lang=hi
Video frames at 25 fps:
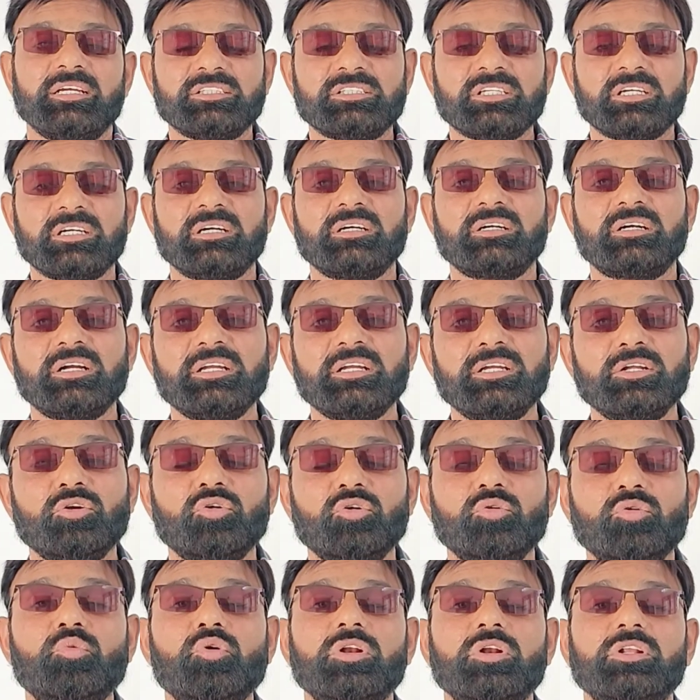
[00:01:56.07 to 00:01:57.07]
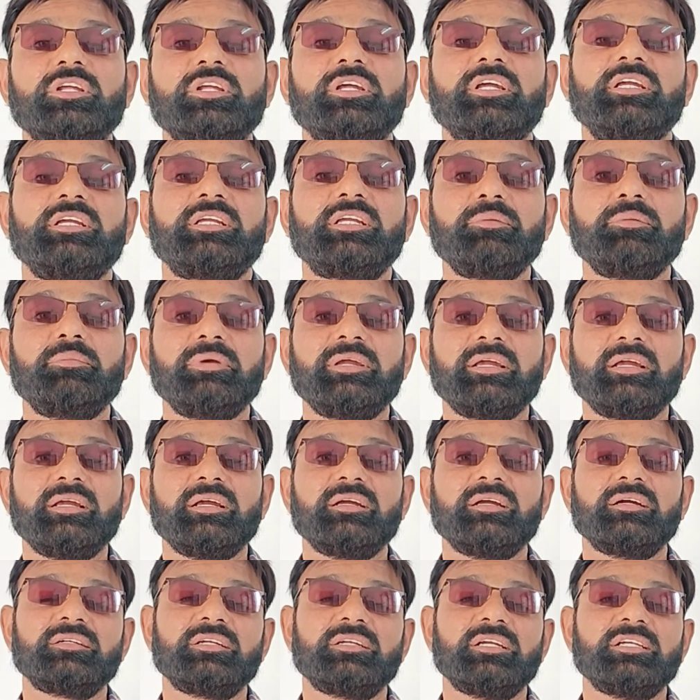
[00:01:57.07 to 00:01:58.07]
ऐसा कई लोग बोलते हैं कि मैं
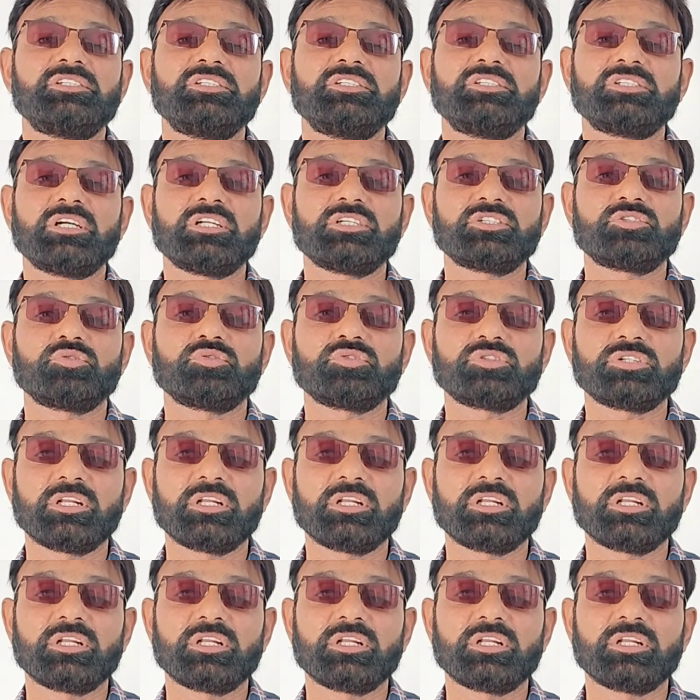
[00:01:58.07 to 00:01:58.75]
ऐसी साल सौ